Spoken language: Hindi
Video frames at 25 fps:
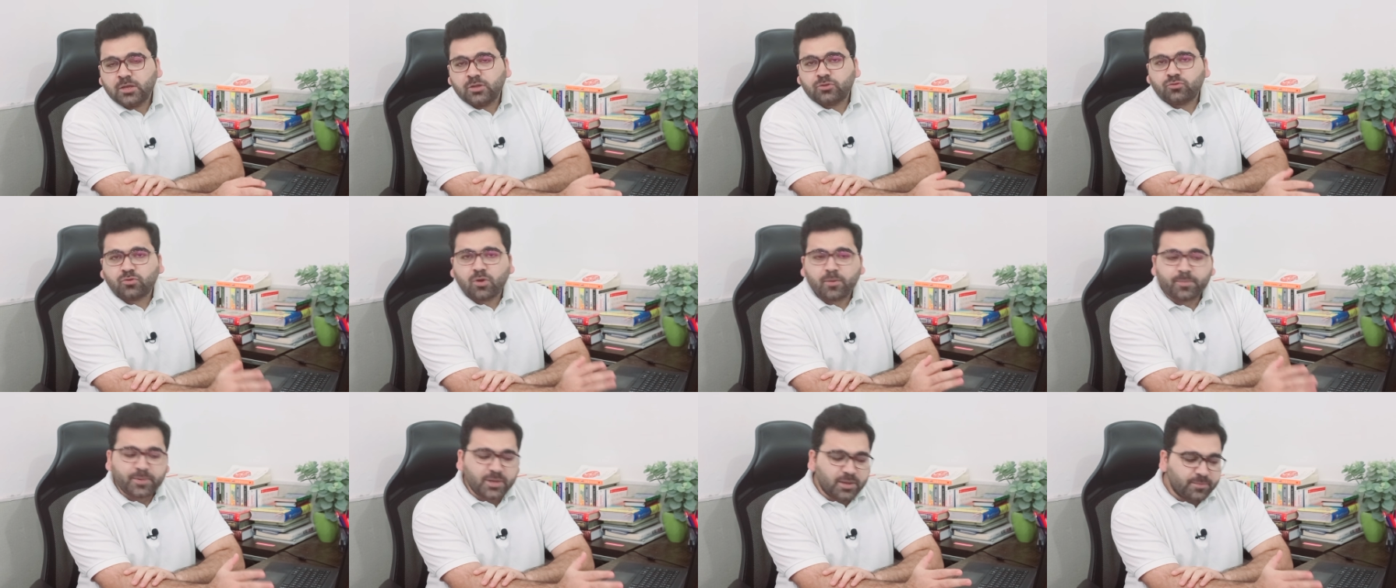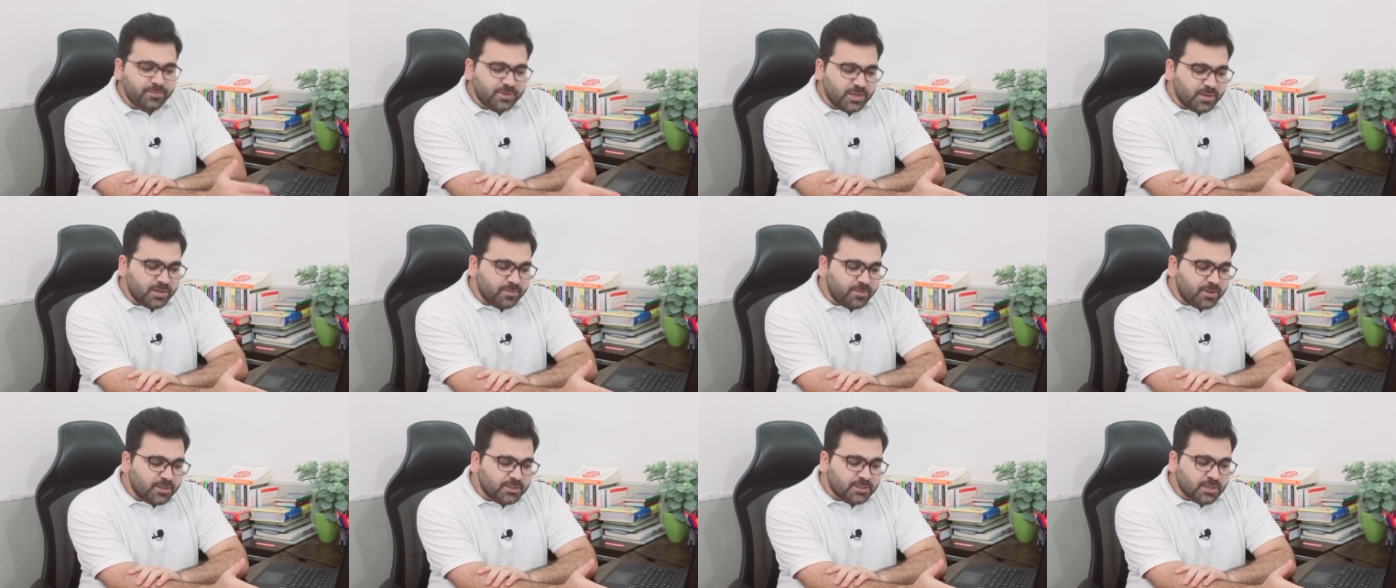तो अभी हम ये
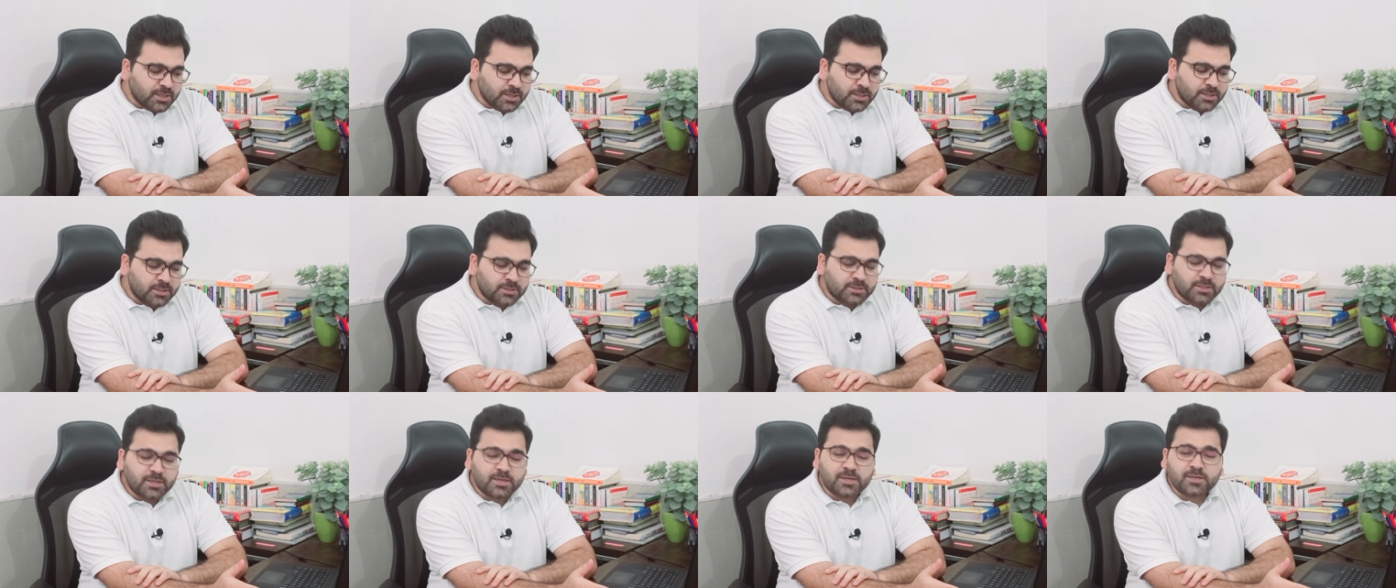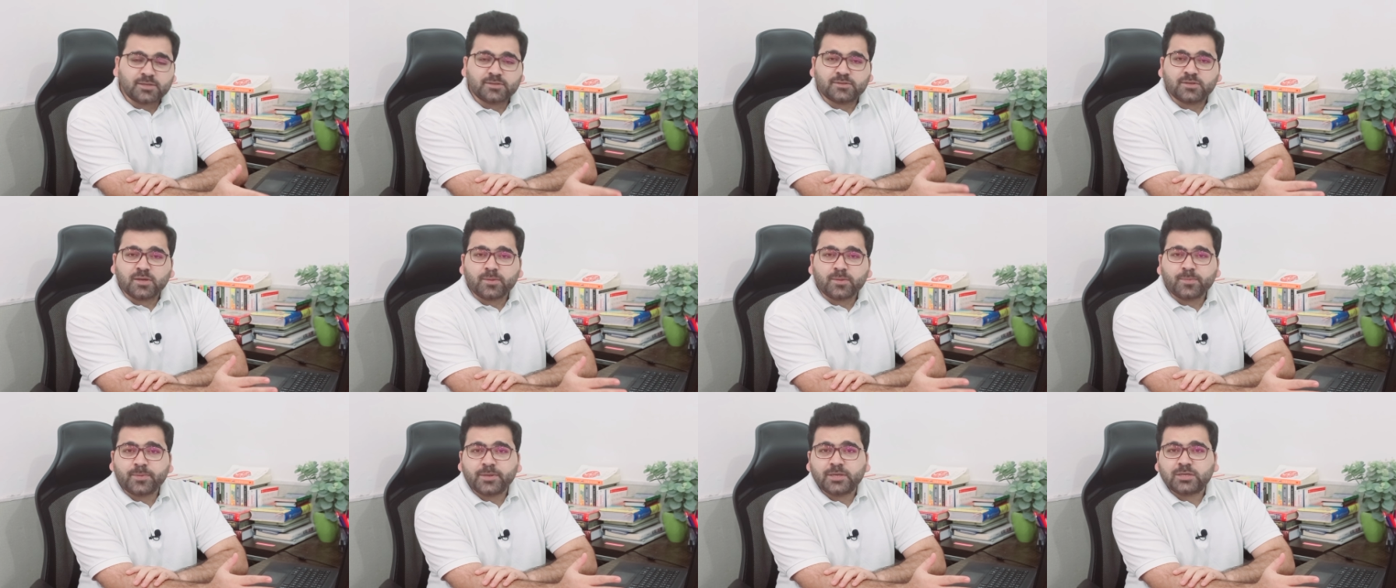बात कर लेते हैं कि
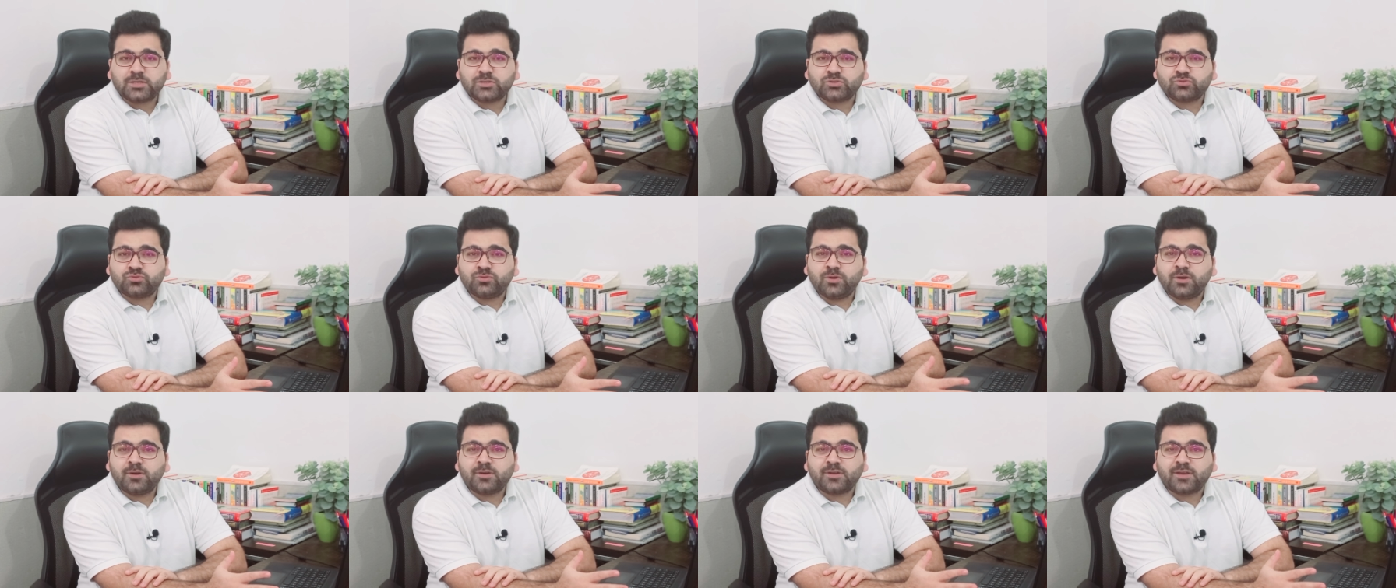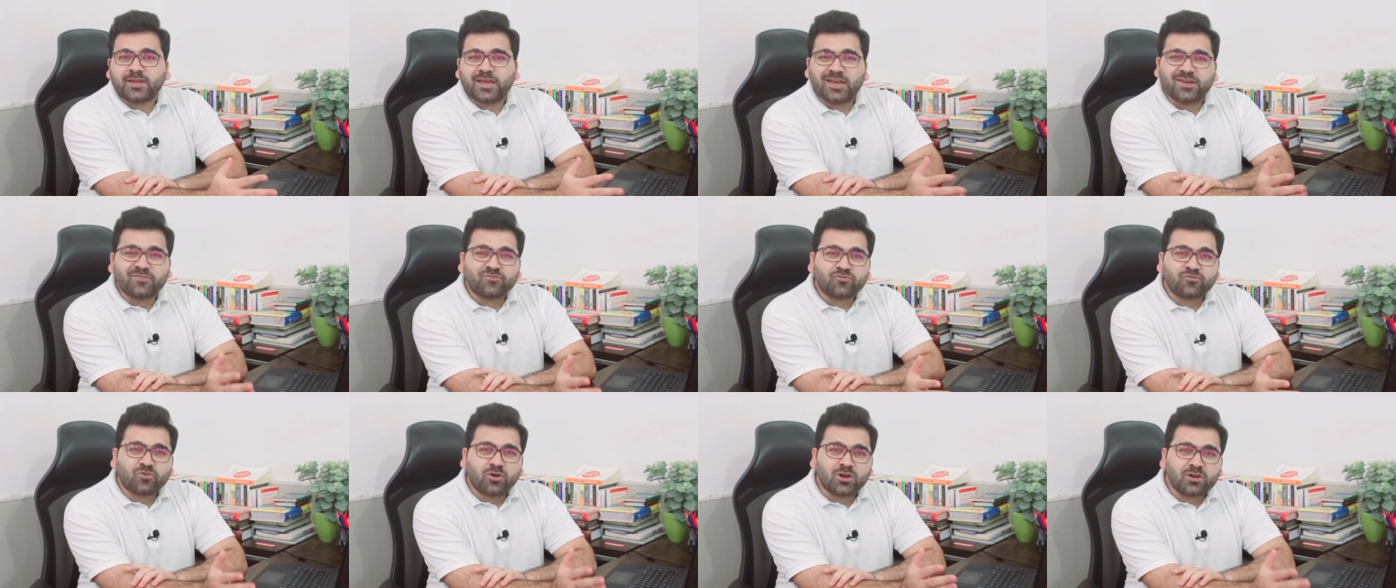जब एक स्टूडेंट
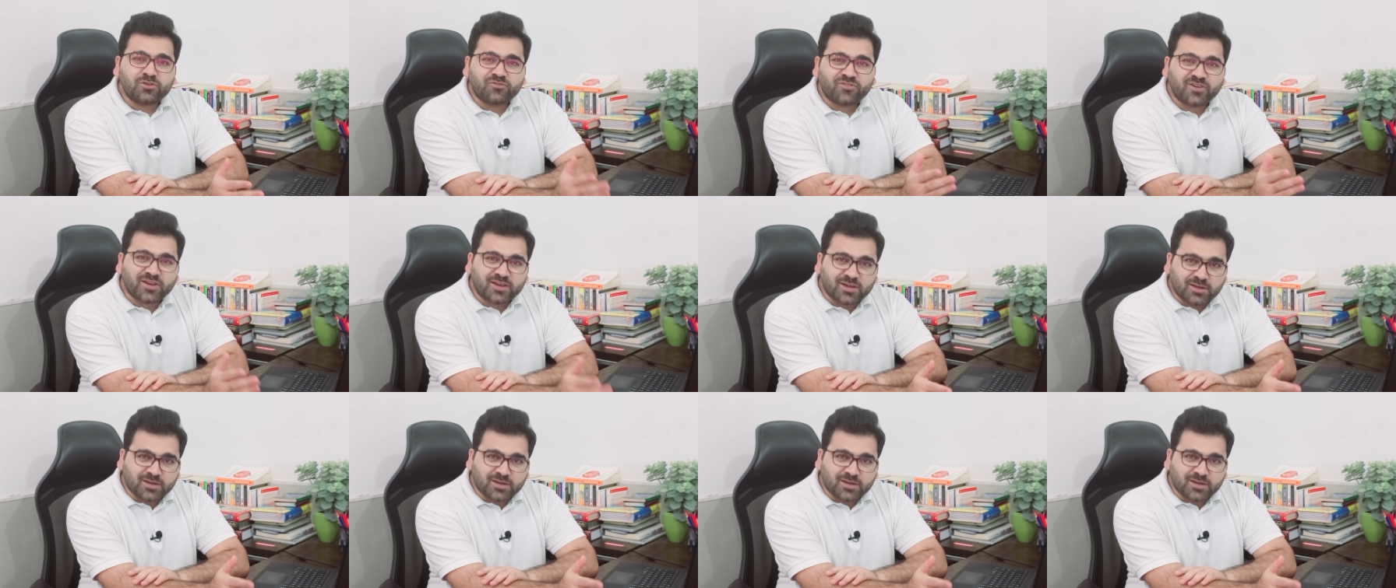कैफ क्वालिफाई